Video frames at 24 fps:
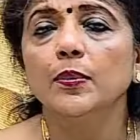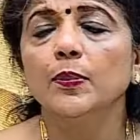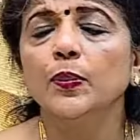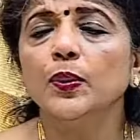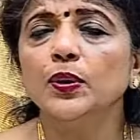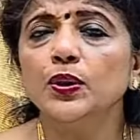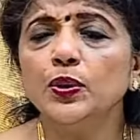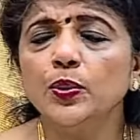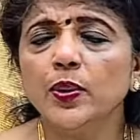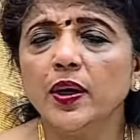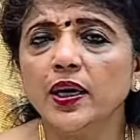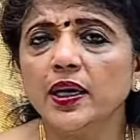
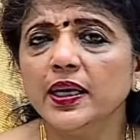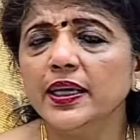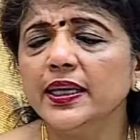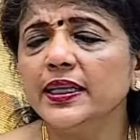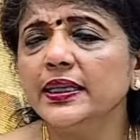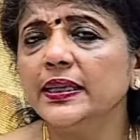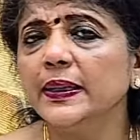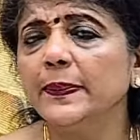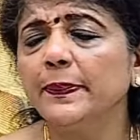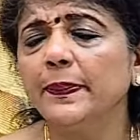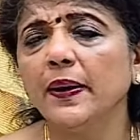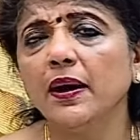பொதுவாக
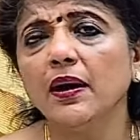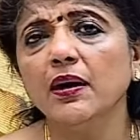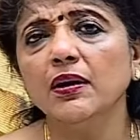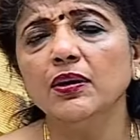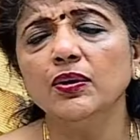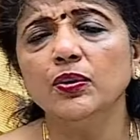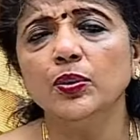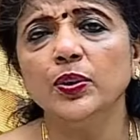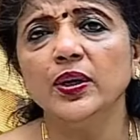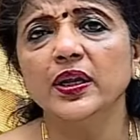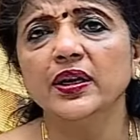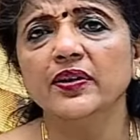இந்த
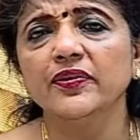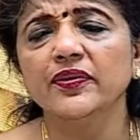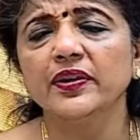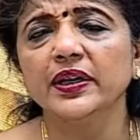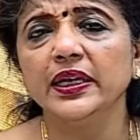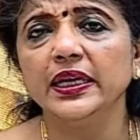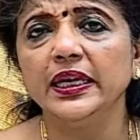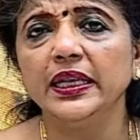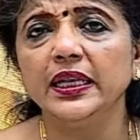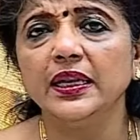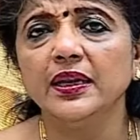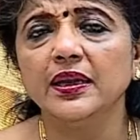பால் உணர்வு
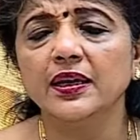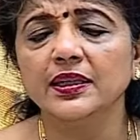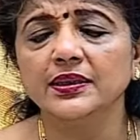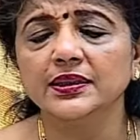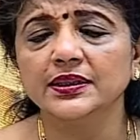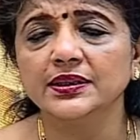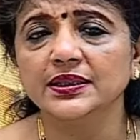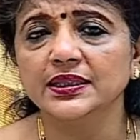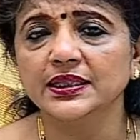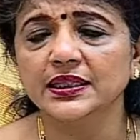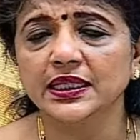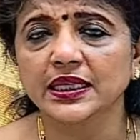
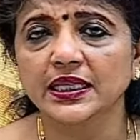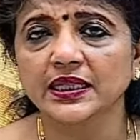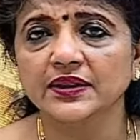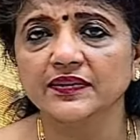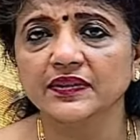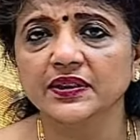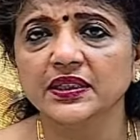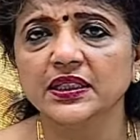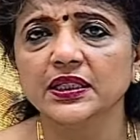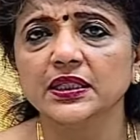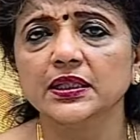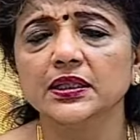இல்லாததுங்கிறது
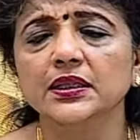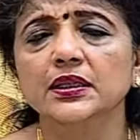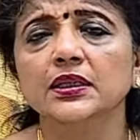வந்து